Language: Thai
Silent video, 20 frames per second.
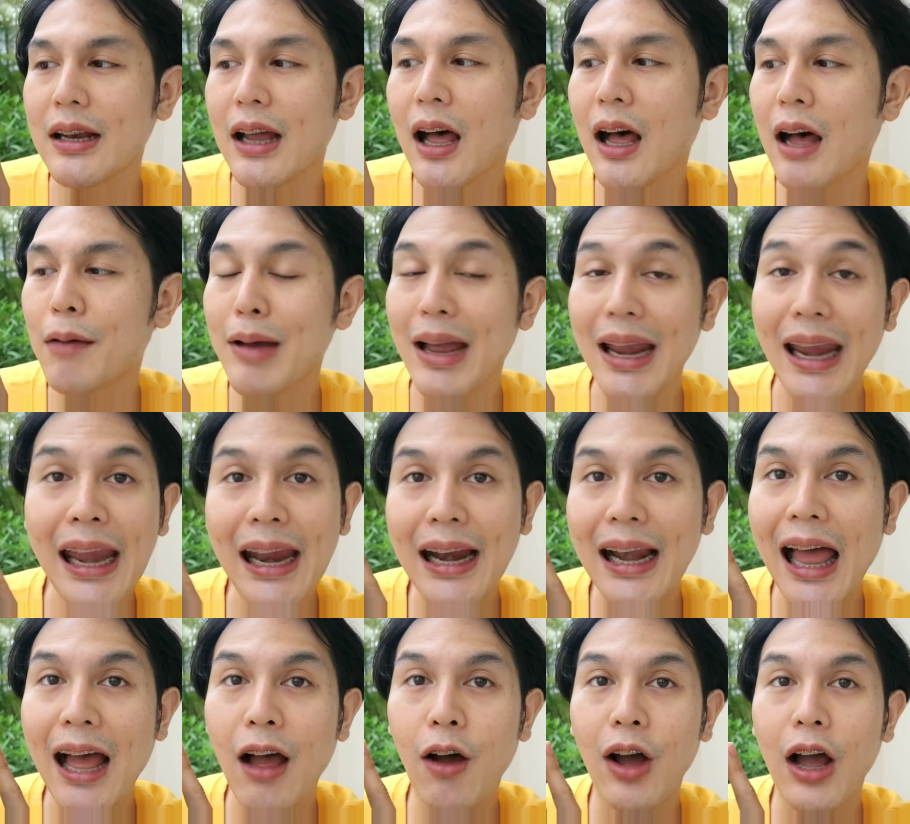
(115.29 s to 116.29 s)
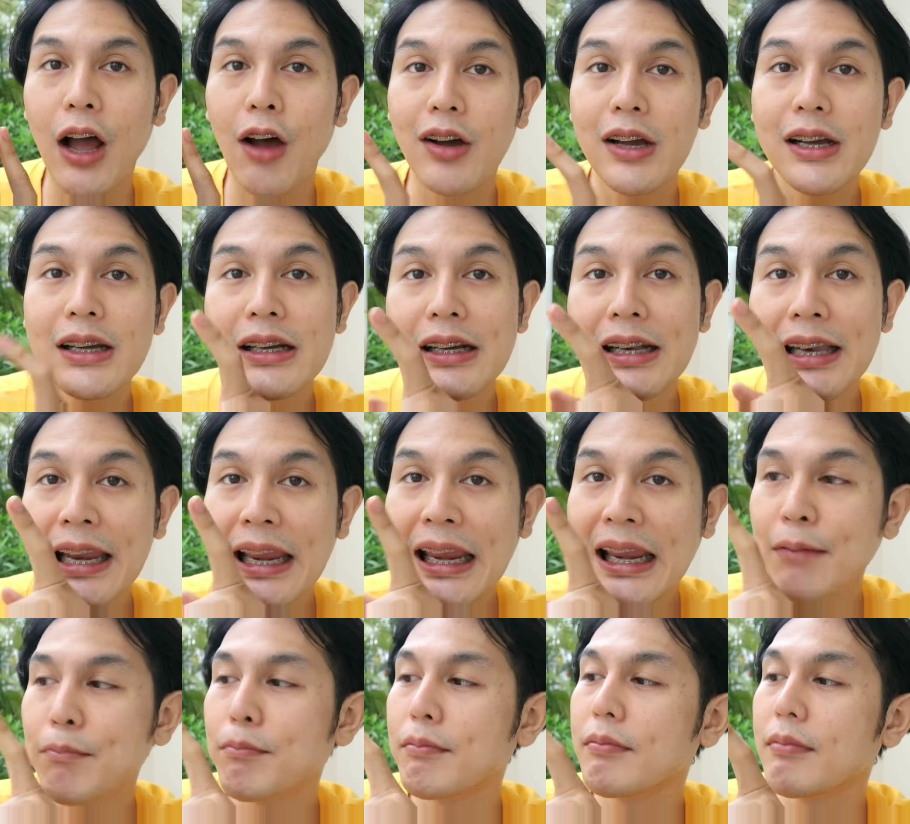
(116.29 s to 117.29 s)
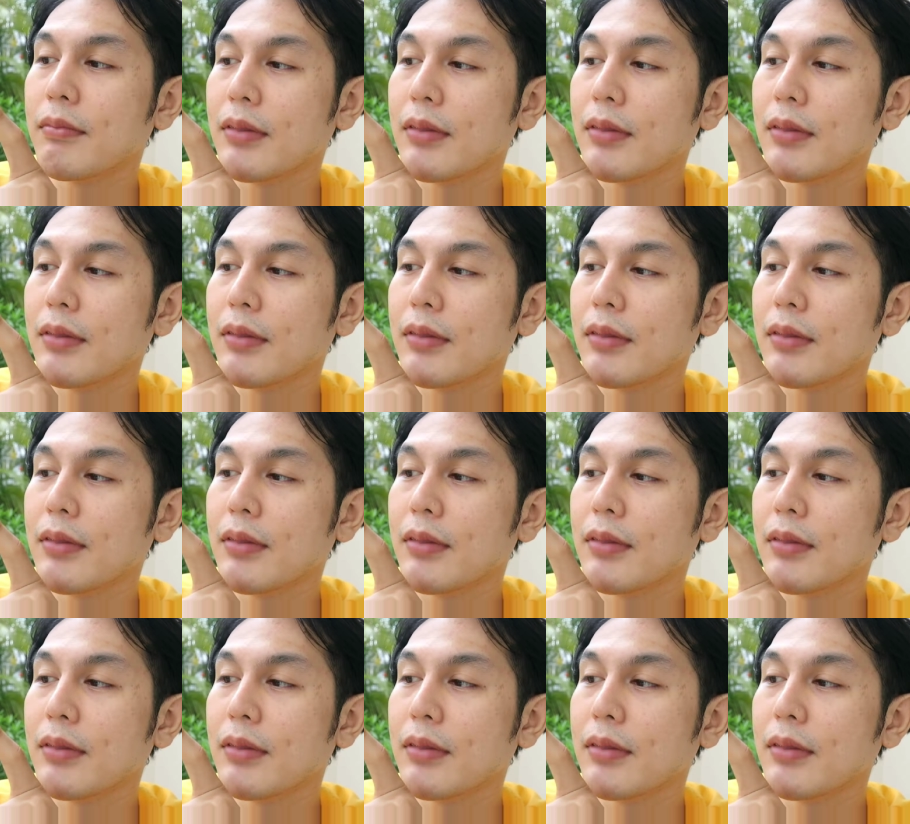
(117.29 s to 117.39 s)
อ่าพระเอกหลักของเขาก็คือนีม